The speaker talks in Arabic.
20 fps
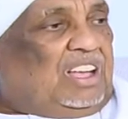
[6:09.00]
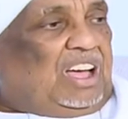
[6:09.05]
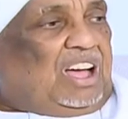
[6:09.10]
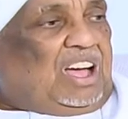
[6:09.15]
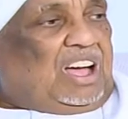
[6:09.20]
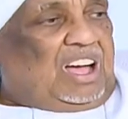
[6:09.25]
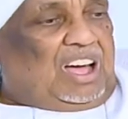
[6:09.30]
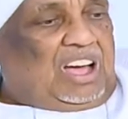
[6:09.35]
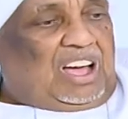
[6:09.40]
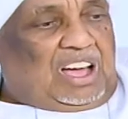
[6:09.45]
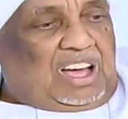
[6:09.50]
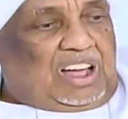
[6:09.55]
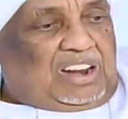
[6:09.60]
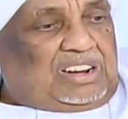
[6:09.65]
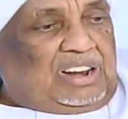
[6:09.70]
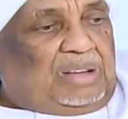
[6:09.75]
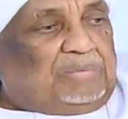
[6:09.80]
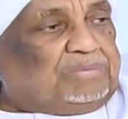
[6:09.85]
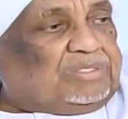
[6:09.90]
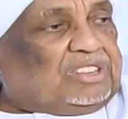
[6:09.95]
آه،
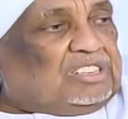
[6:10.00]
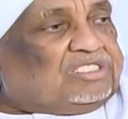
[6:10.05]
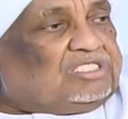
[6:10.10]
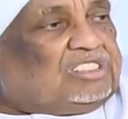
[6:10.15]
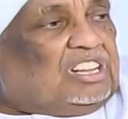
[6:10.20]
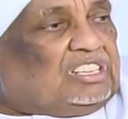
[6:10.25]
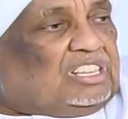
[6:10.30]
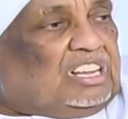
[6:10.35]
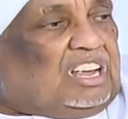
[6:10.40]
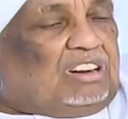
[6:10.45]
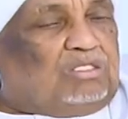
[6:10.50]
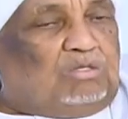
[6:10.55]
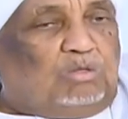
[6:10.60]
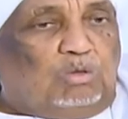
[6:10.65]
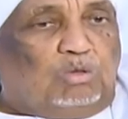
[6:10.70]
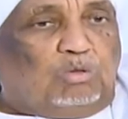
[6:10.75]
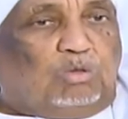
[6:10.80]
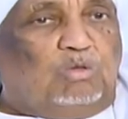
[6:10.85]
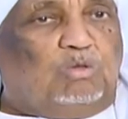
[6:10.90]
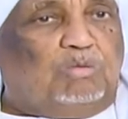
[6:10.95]
لم تستطع
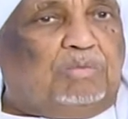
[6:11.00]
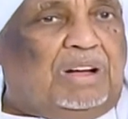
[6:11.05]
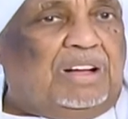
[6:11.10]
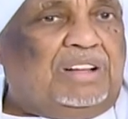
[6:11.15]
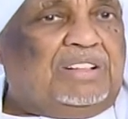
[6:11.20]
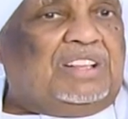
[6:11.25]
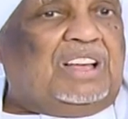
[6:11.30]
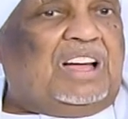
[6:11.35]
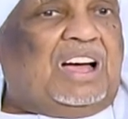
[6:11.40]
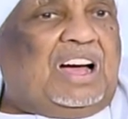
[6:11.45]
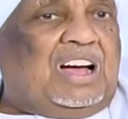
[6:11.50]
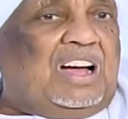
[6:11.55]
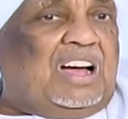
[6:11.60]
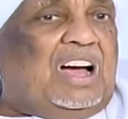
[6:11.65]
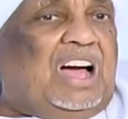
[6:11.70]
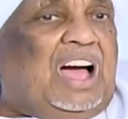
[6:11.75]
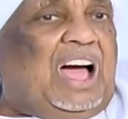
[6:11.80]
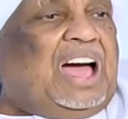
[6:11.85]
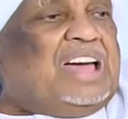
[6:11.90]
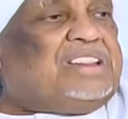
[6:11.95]
الحكومة
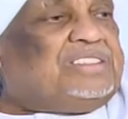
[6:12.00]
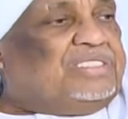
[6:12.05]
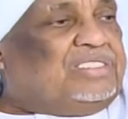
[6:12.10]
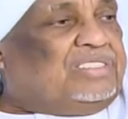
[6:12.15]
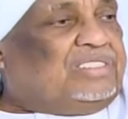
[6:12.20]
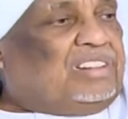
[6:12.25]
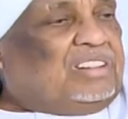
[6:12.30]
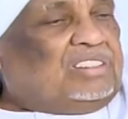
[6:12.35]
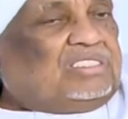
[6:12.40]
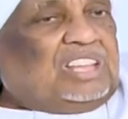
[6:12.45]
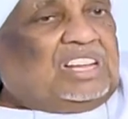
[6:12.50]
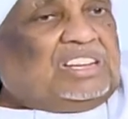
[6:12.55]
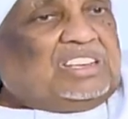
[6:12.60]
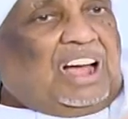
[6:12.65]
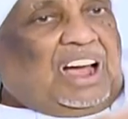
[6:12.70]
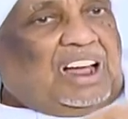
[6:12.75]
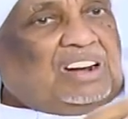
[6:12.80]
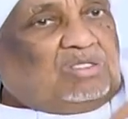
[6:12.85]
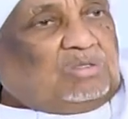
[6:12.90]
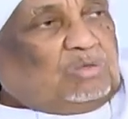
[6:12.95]
أن
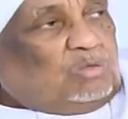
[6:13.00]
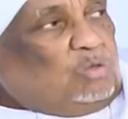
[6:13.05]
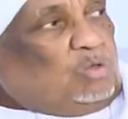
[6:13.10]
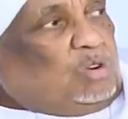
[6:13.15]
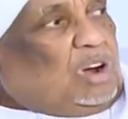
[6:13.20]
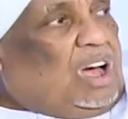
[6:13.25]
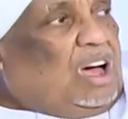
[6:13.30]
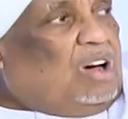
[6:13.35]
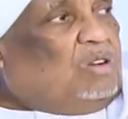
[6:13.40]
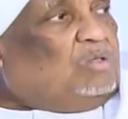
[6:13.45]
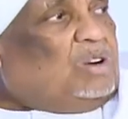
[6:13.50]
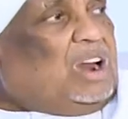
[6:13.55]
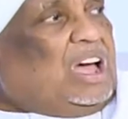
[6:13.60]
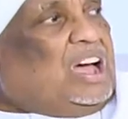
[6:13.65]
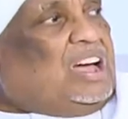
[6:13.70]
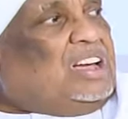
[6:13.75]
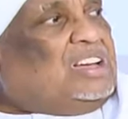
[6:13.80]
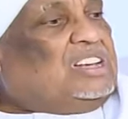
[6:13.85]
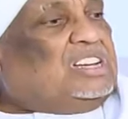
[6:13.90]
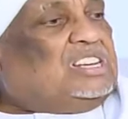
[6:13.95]
تجعل كل
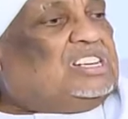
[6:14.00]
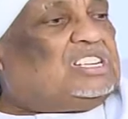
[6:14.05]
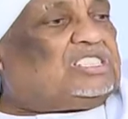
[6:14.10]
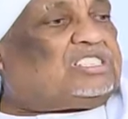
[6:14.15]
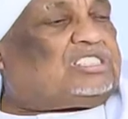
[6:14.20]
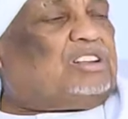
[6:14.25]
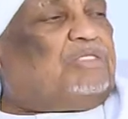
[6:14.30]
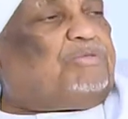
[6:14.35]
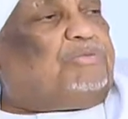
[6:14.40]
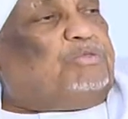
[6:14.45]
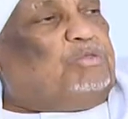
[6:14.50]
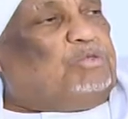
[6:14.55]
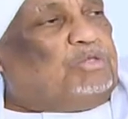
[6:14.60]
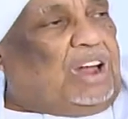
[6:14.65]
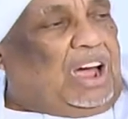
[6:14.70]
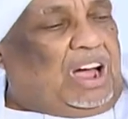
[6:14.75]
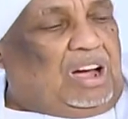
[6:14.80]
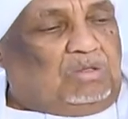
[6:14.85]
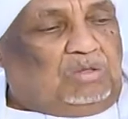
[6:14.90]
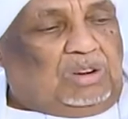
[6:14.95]
هؤلاء
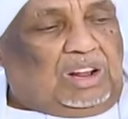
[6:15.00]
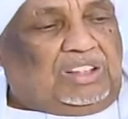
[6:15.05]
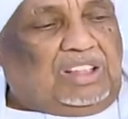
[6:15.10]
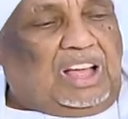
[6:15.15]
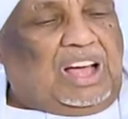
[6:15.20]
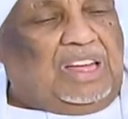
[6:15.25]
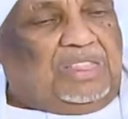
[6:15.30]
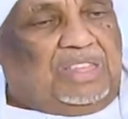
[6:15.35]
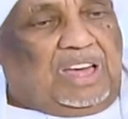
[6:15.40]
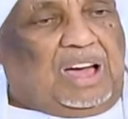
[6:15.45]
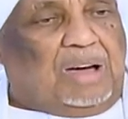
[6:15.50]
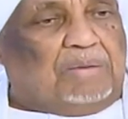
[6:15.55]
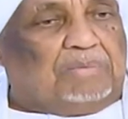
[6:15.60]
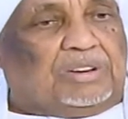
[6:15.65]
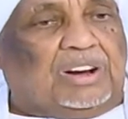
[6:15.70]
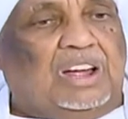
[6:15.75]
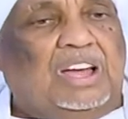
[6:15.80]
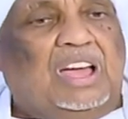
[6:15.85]
يصطفون حولها هذا أمر